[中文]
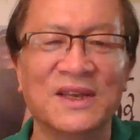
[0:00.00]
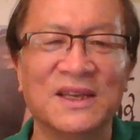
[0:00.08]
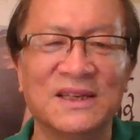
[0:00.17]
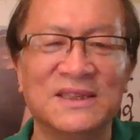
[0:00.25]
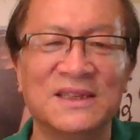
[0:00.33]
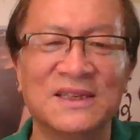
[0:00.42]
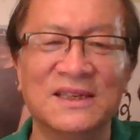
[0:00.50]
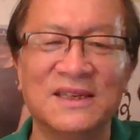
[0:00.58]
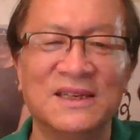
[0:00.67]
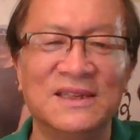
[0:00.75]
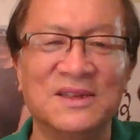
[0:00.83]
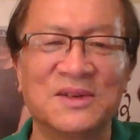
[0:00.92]
呀这个
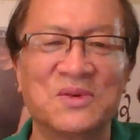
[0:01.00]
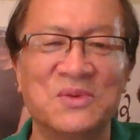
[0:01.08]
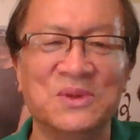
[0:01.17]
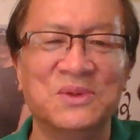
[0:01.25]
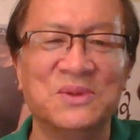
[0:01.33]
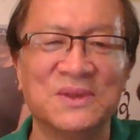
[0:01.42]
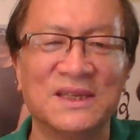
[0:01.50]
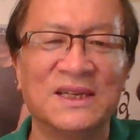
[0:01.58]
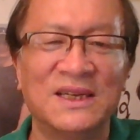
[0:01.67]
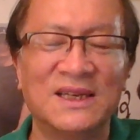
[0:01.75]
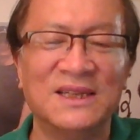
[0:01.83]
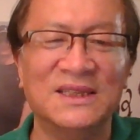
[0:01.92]
这个规矩了。
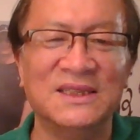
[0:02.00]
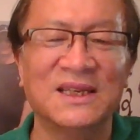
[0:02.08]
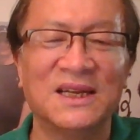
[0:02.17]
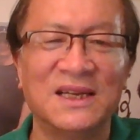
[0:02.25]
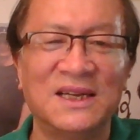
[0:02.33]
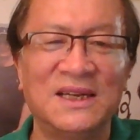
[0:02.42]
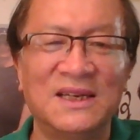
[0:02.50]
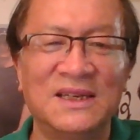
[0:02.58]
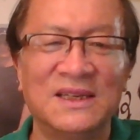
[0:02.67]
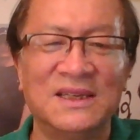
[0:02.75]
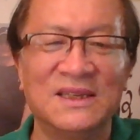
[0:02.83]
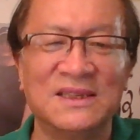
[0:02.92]
你想，
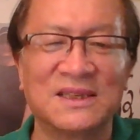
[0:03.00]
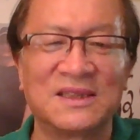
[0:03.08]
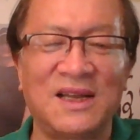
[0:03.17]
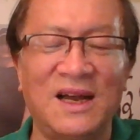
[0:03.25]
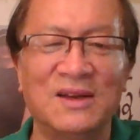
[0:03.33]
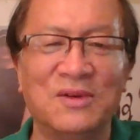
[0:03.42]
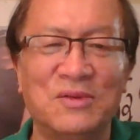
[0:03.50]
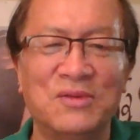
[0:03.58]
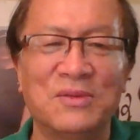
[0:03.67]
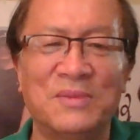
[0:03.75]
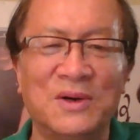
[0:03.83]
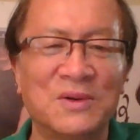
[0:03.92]
这大老
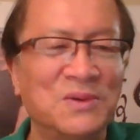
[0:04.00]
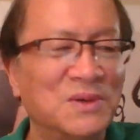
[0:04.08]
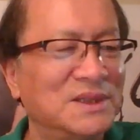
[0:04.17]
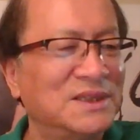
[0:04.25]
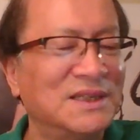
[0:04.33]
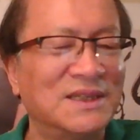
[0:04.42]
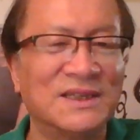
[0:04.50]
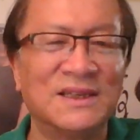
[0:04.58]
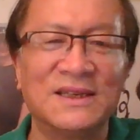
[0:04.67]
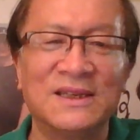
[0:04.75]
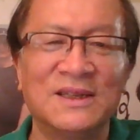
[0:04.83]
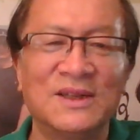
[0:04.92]
虎包括这个
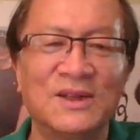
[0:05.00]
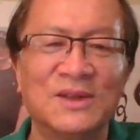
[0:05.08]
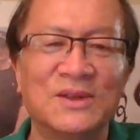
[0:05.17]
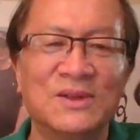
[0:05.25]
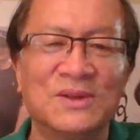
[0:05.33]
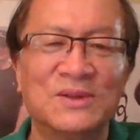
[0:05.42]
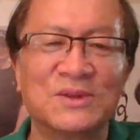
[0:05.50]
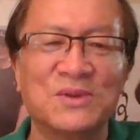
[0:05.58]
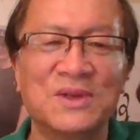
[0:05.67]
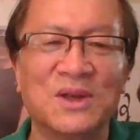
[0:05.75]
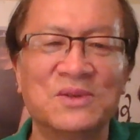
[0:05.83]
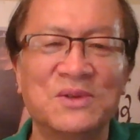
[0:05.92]

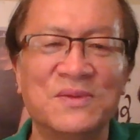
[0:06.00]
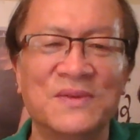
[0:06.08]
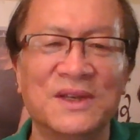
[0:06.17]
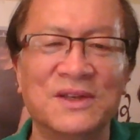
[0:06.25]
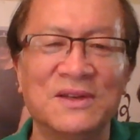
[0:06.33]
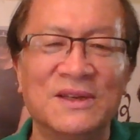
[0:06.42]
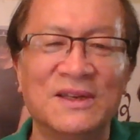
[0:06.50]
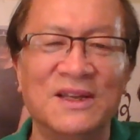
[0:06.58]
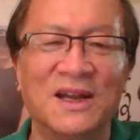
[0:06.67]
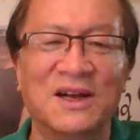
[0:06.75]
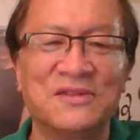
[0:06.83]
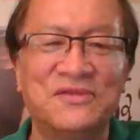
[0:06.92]
中央军委
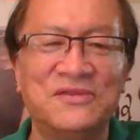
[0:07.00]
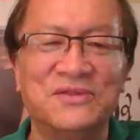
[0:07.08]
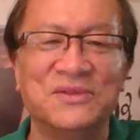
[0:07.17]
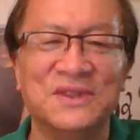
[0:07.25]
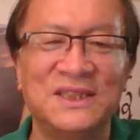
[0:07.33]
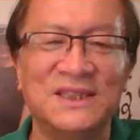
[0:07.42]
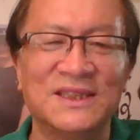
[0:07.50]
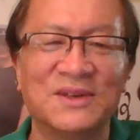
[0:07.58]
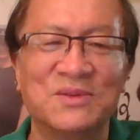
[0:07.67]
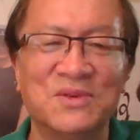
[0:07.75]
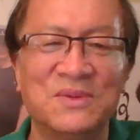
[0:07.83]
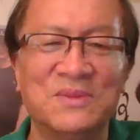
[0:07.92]
两个副主席啊，
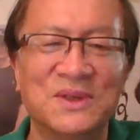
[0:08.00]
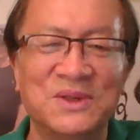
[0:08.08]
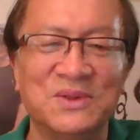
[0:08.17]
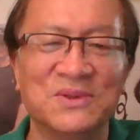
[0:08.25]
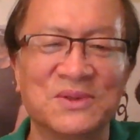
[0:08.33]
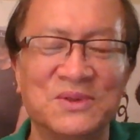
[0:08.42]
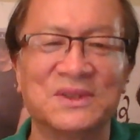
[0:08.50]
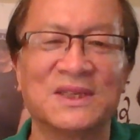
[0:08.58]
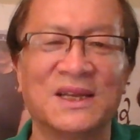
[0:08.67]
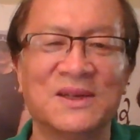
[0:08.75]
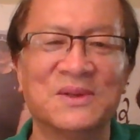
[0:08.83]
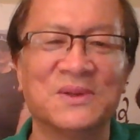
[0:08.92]
郭伯雄、徐
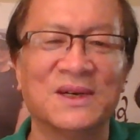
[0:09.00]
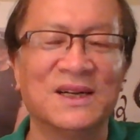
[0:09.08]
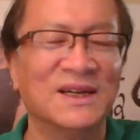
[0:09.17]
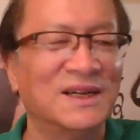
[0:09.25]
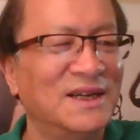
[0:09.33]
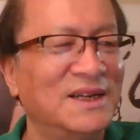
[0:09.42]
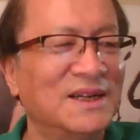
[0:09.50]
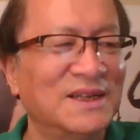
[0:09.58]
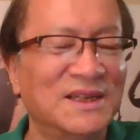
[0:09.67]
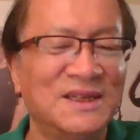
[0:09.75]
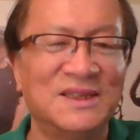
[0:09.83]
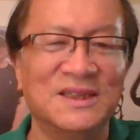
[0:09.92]
才厚啊。
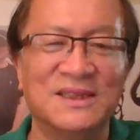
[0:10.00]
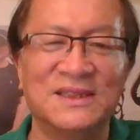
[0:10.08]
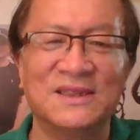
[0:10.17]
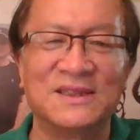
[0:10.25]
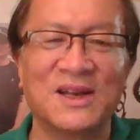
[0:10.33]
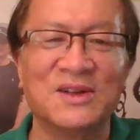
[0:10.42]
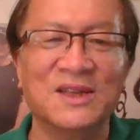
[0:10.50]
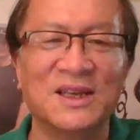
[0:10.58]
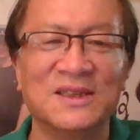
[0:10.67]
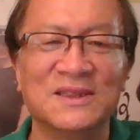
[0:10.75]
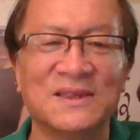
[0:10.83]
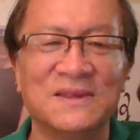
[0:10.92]
这是当
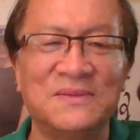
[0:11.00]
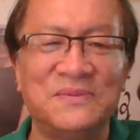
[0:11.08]
年是